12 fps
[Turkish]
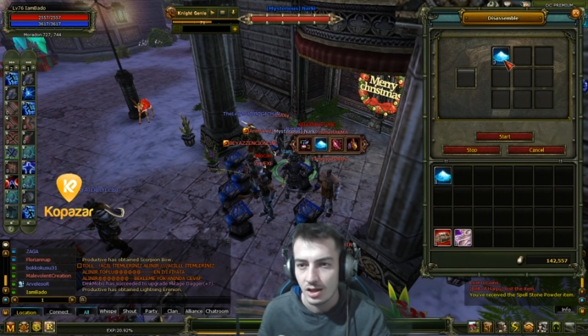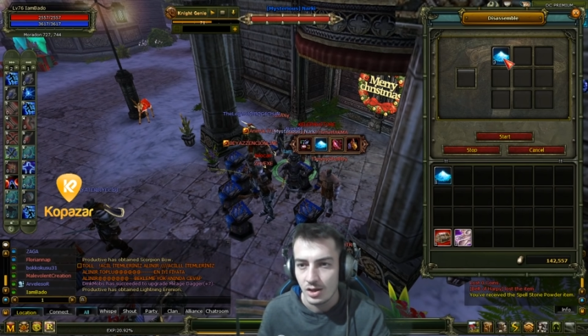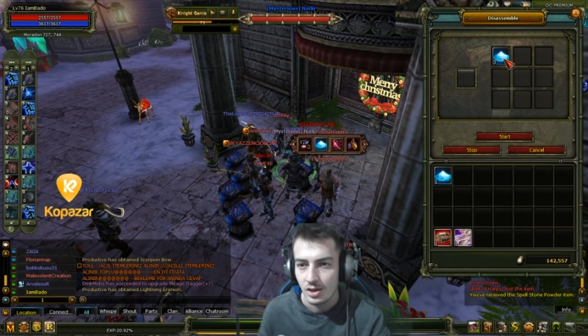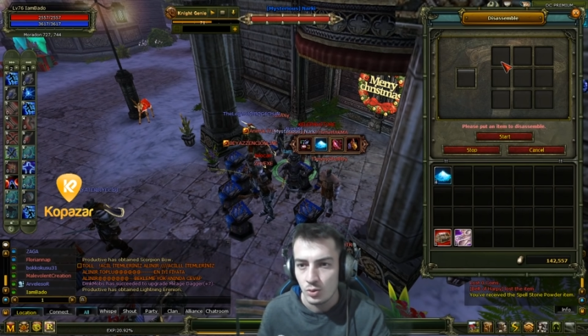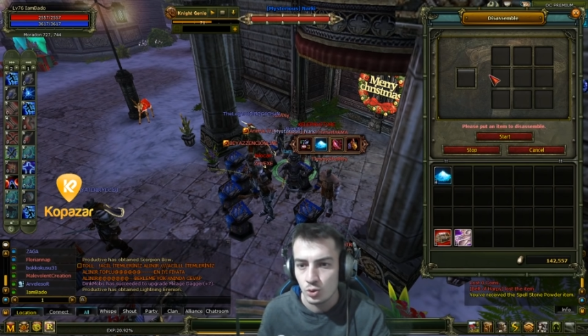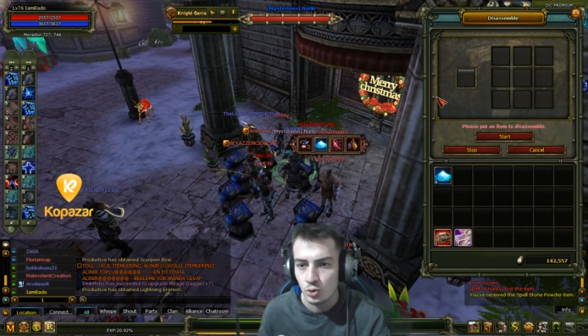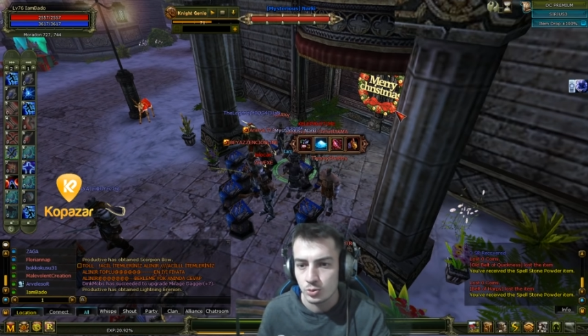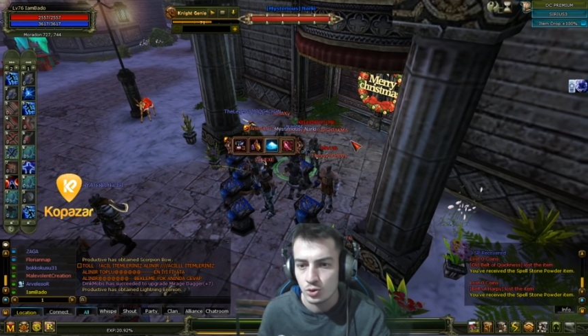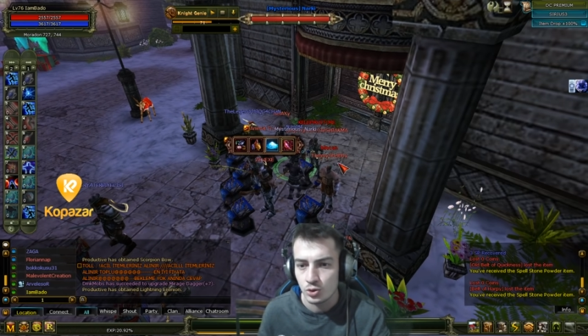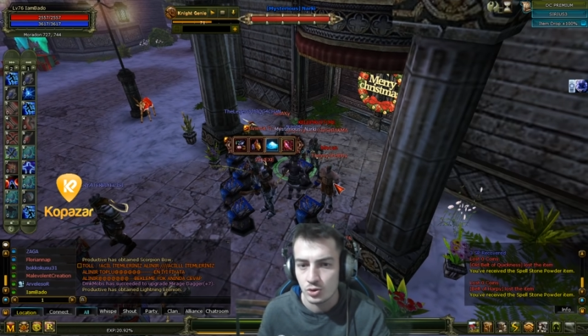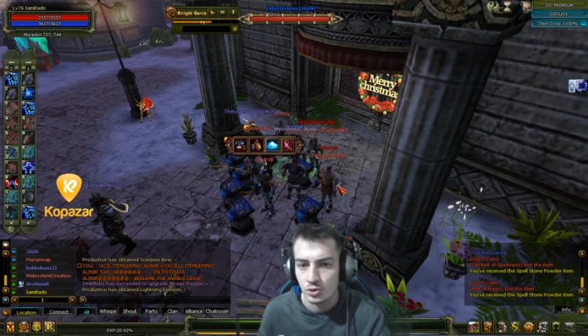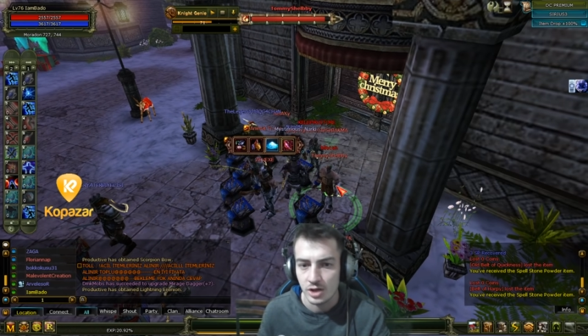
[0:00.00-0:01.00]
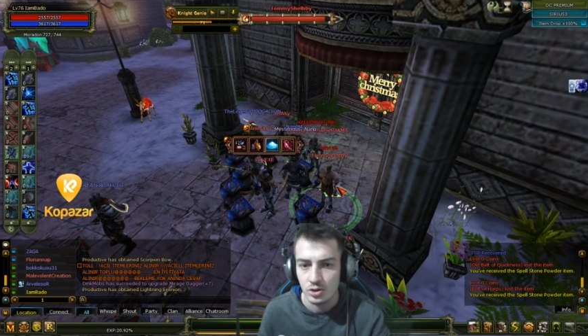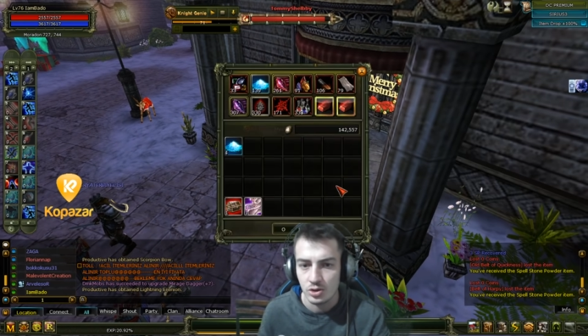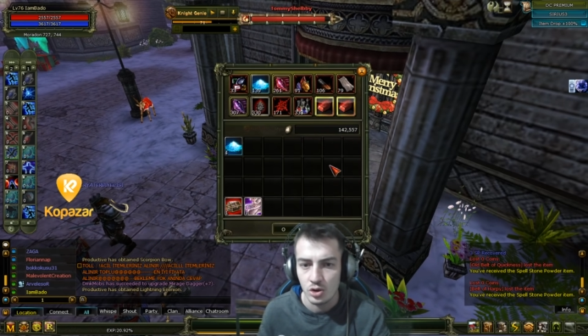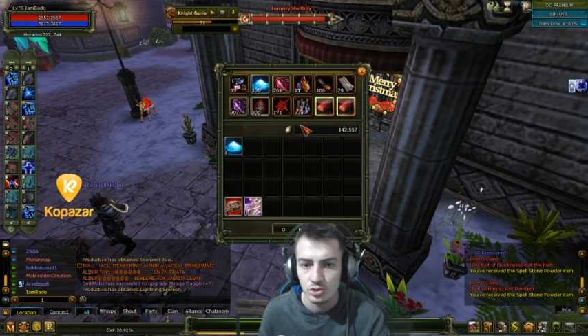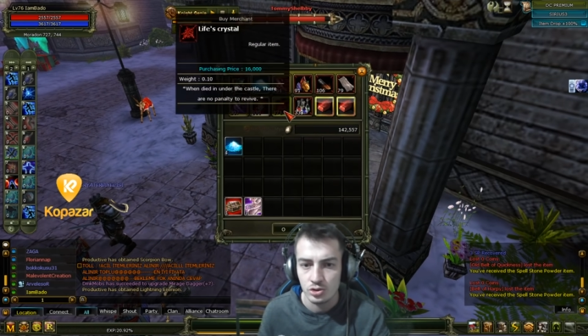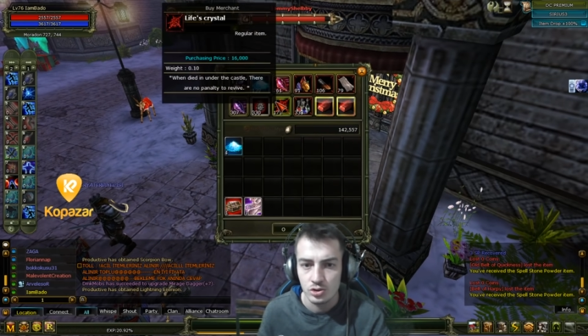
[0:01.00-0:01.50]
3 bu çok güzel.
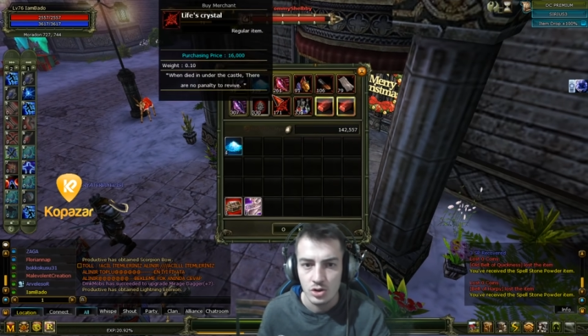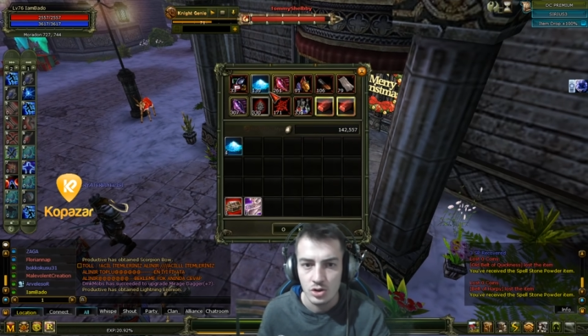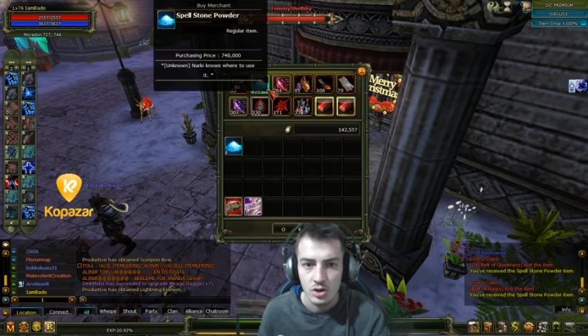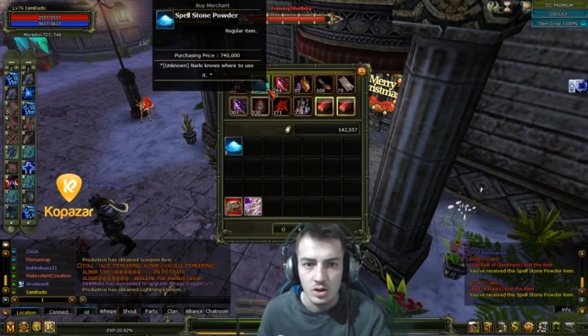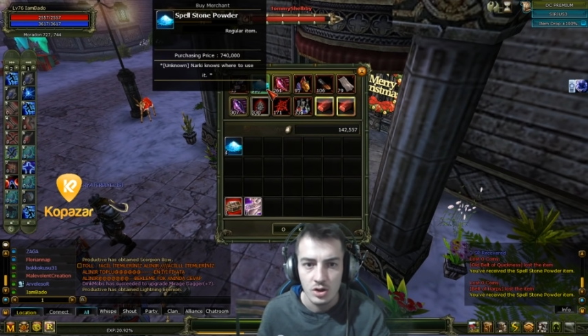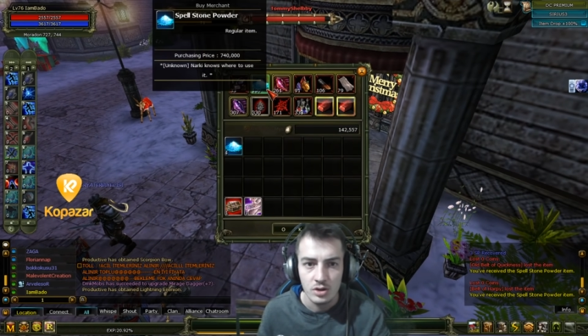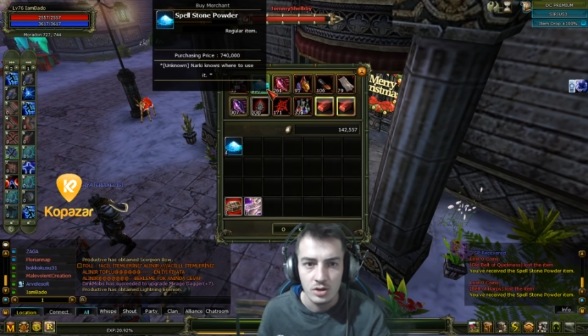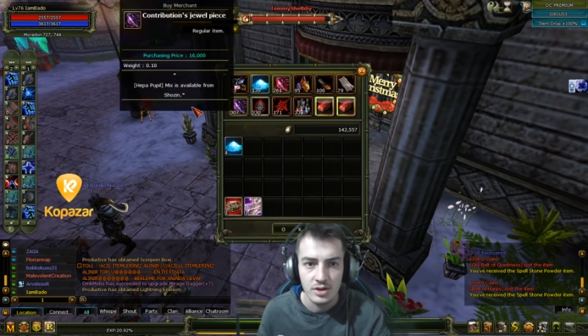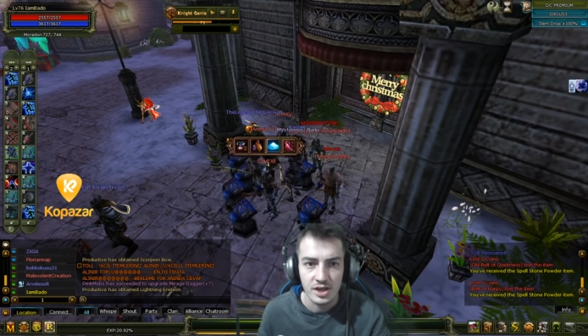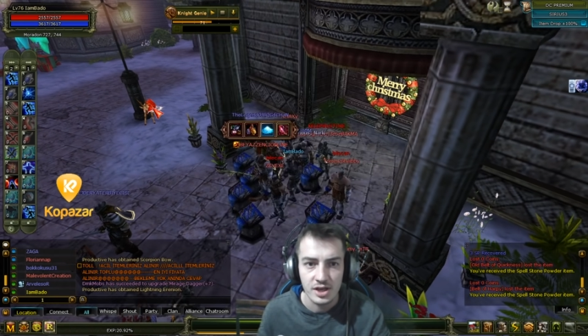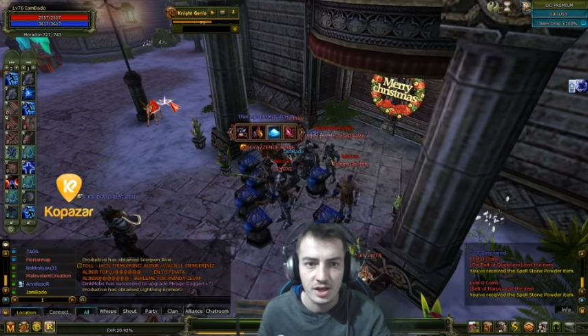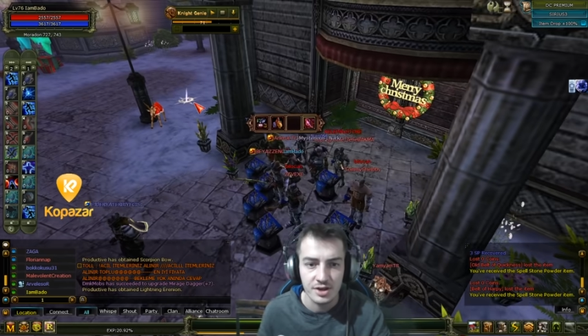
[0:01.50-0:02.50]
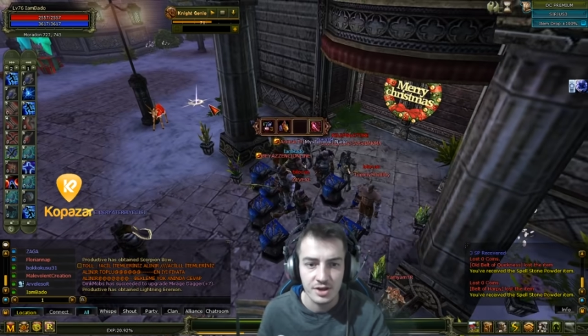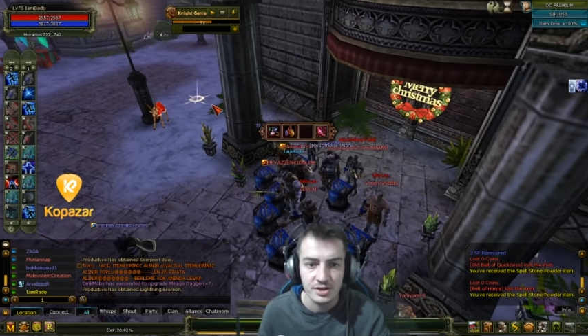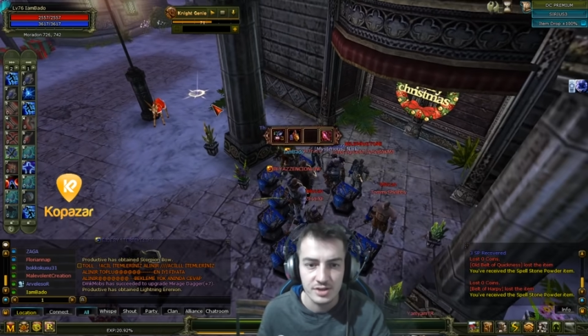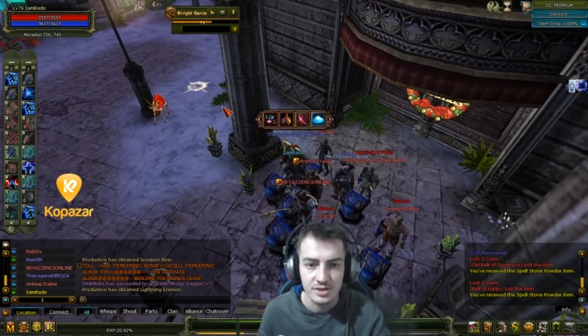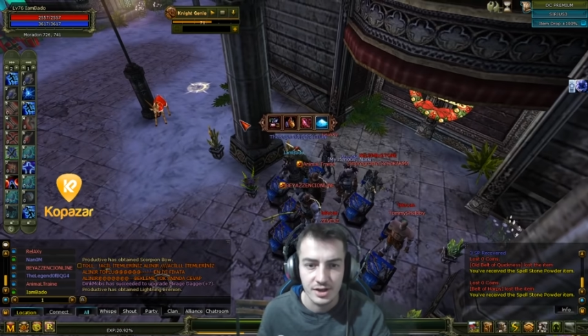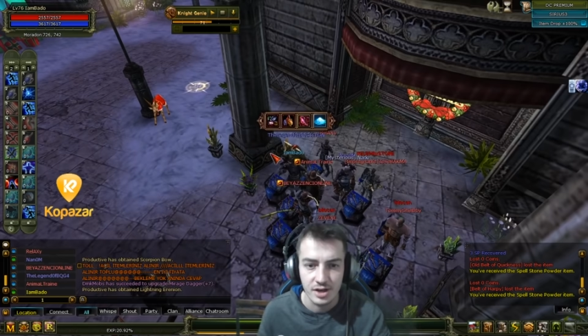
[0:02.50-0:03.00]
4. Ne kar ne
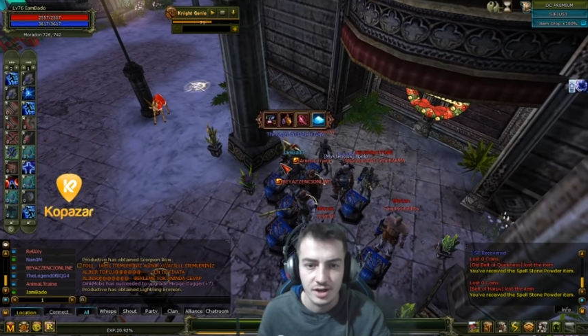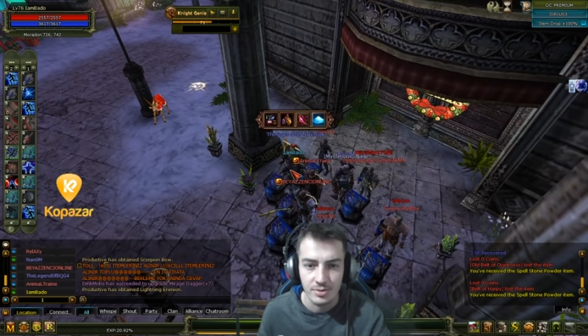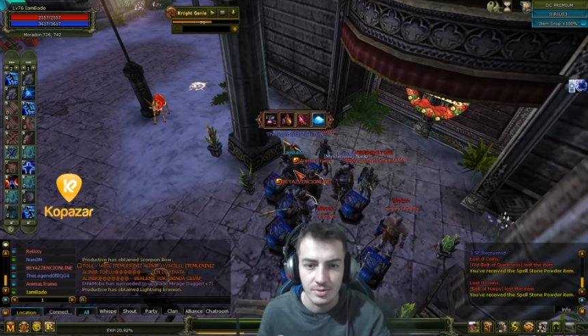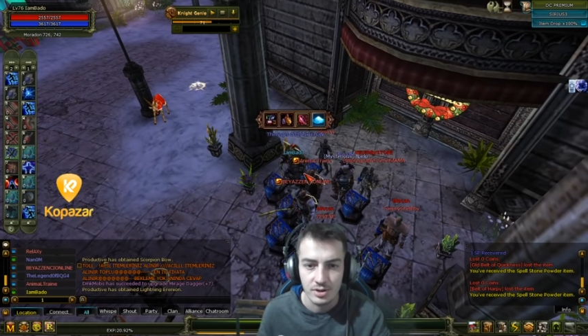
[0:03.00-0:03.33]
ziyan abi.